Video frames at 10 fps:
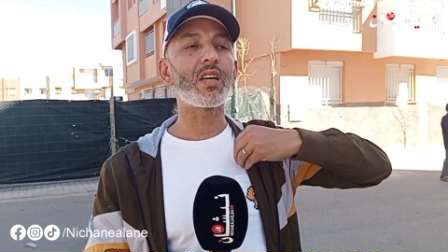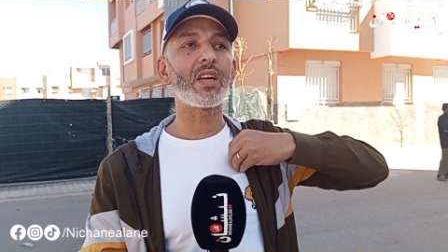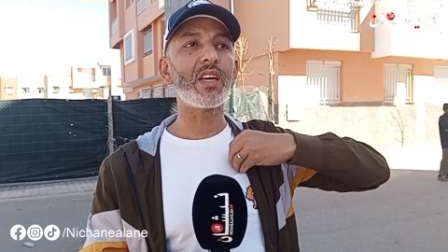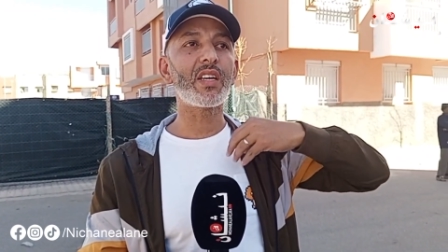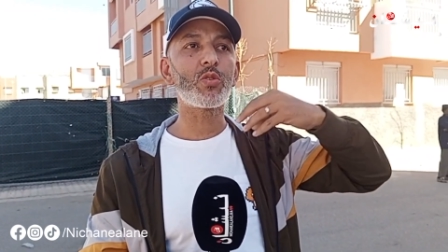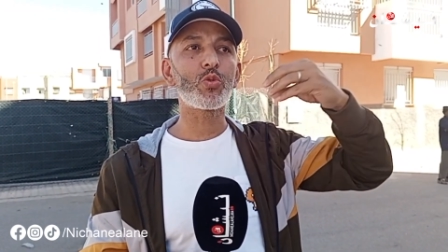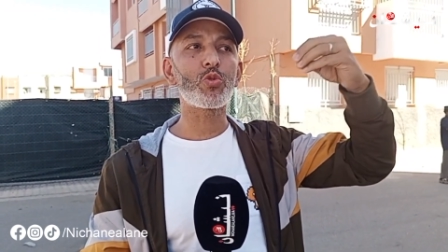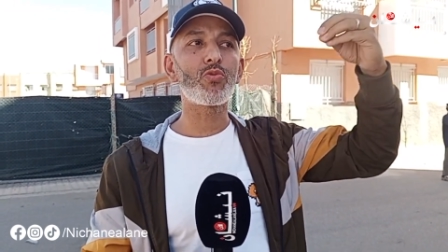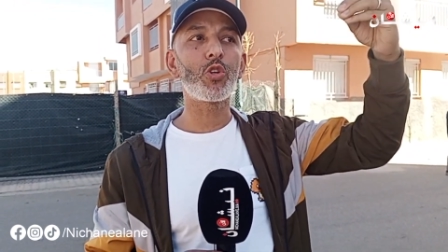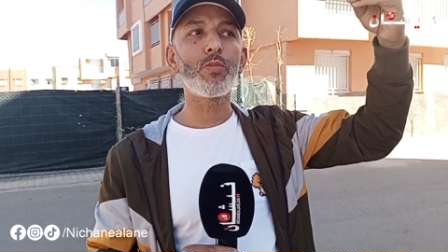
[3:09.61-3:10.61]
هي
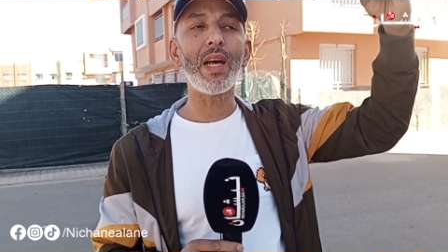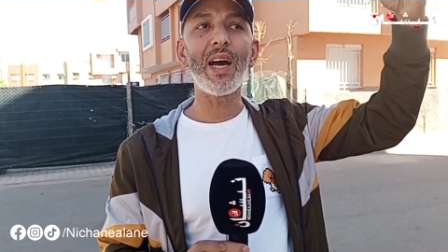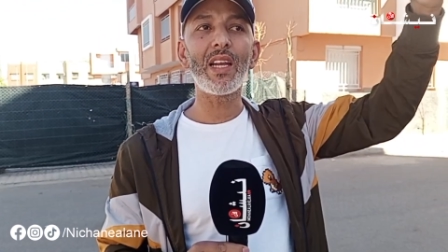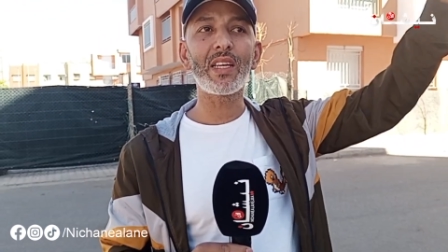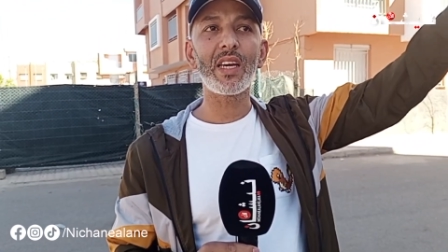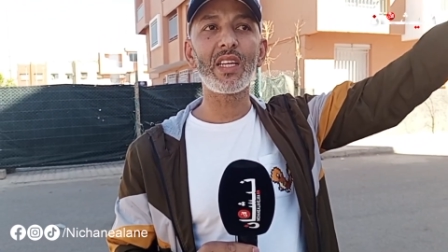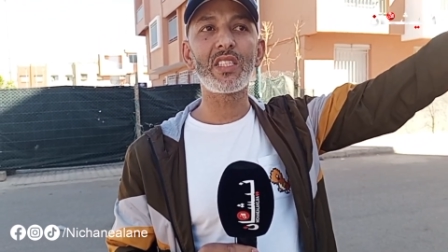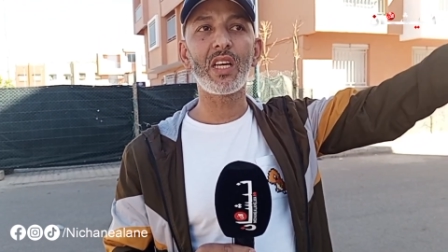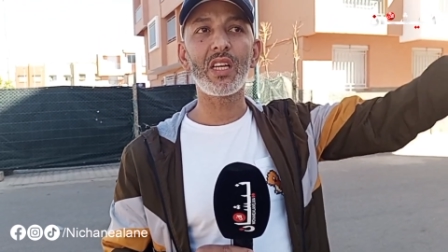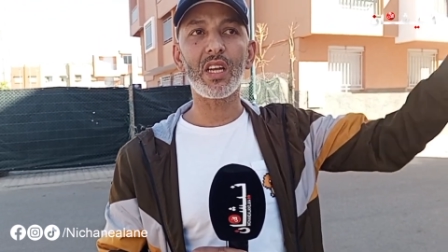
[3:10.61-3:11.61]
توصف لكم الحاله
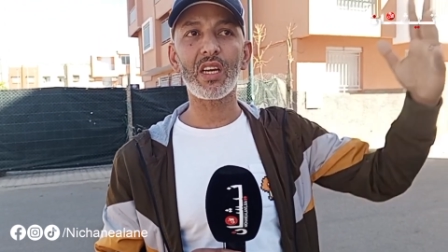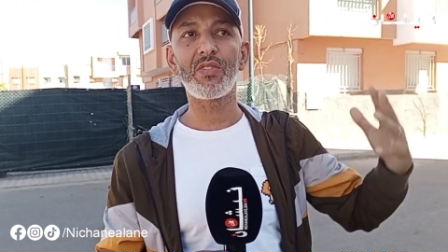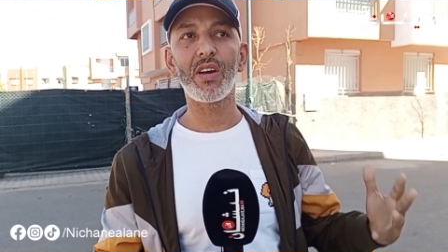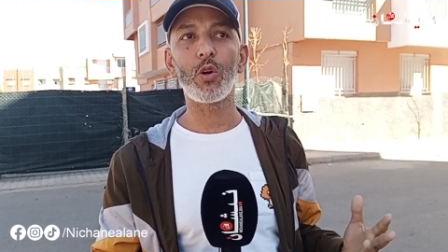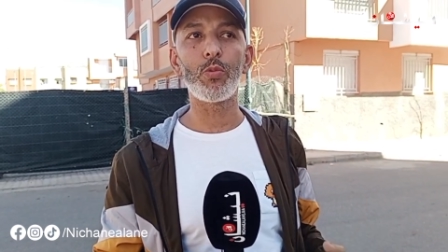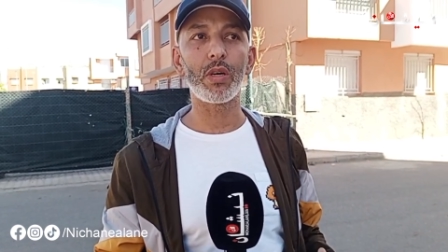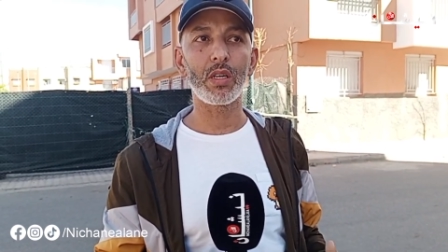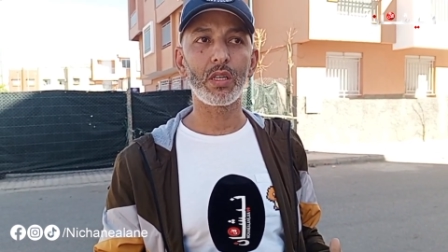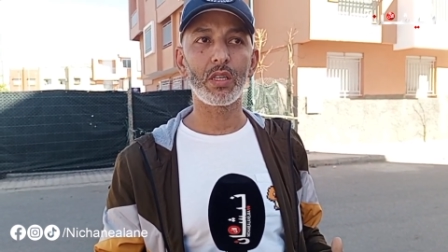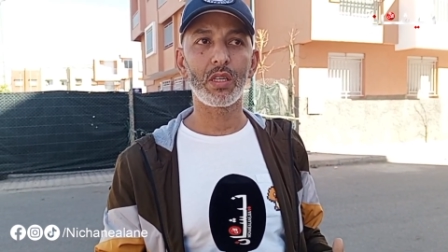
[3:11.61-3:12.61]
الكارثيه اللي لقيت فيها هما
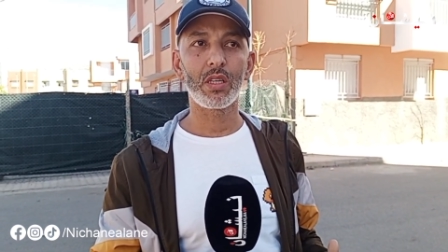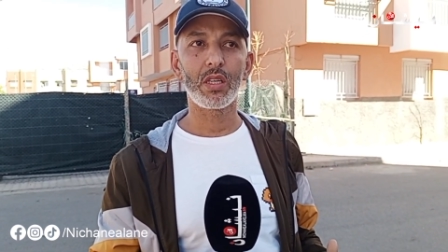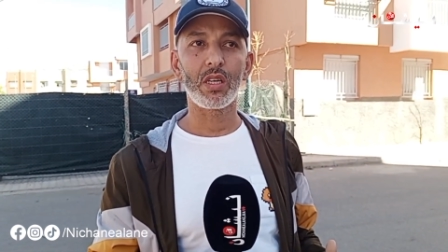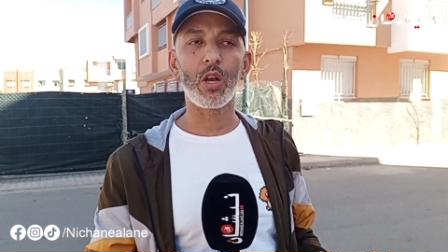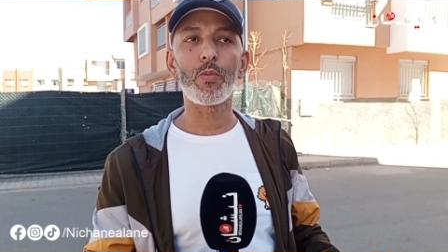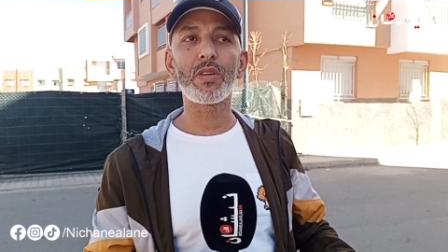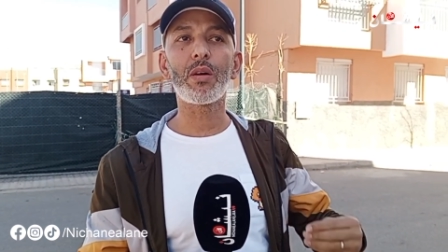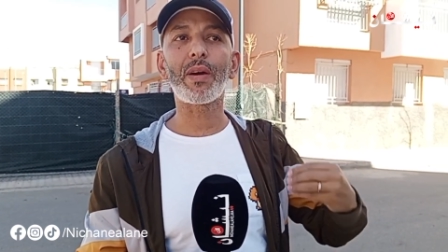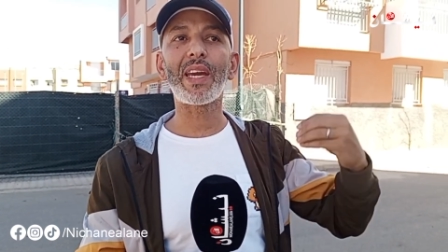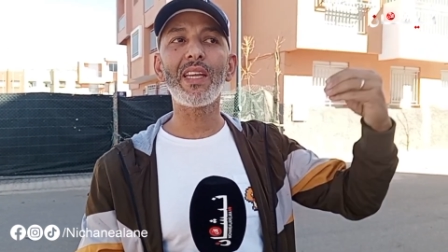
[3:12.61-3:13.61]
راه هما
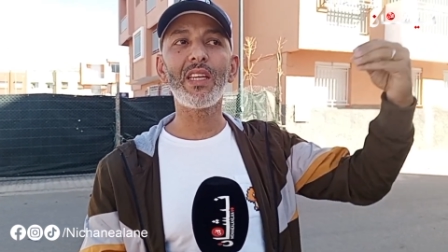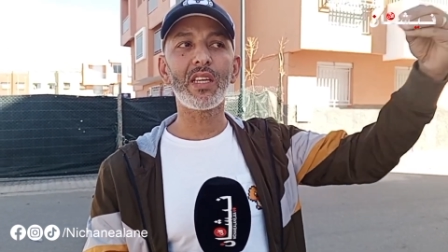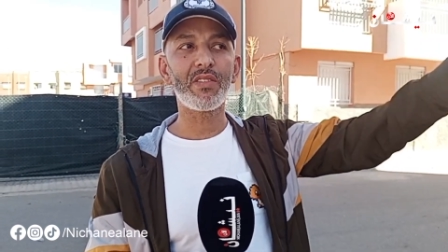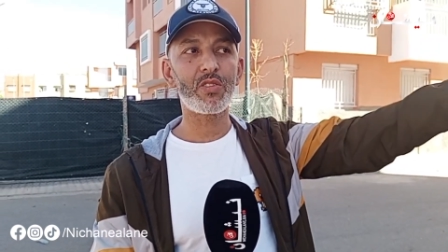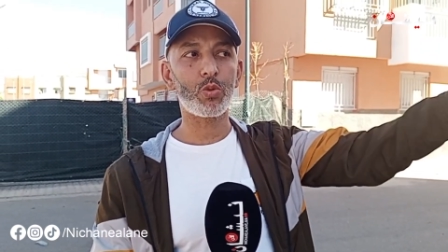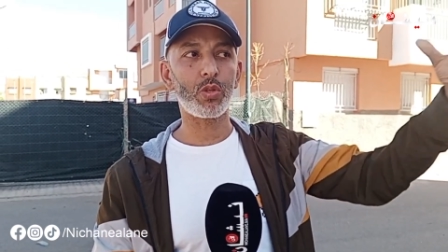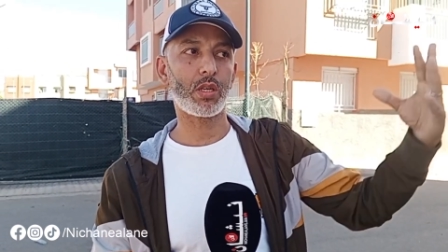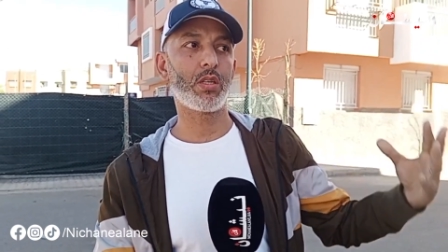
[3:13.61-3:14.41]
سابقيني هنا في السكنه